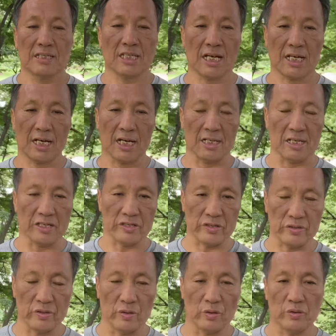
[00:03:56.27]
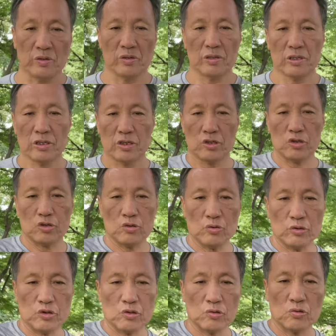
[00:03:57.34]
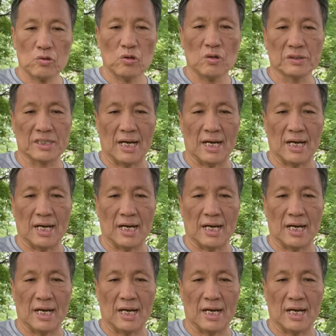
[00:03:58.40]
さっき話の集中講座。